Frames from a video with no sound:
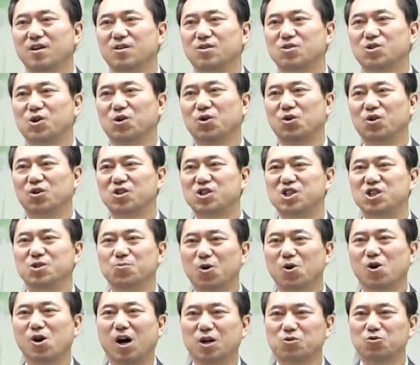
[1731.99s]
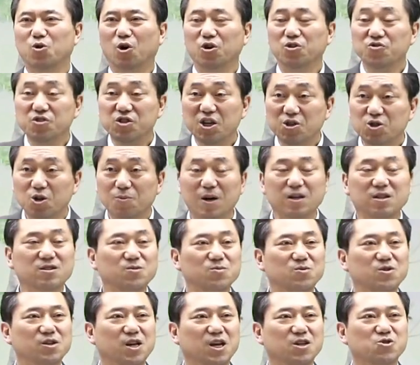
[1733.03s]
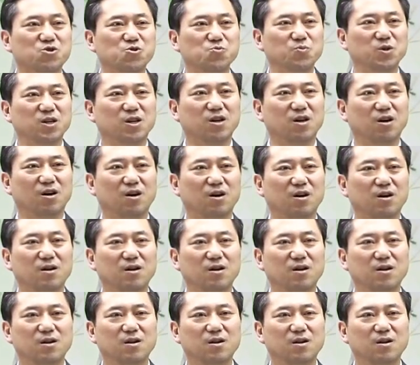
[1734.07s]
저거 심어가지고 언제 저만큼 크겠습니까?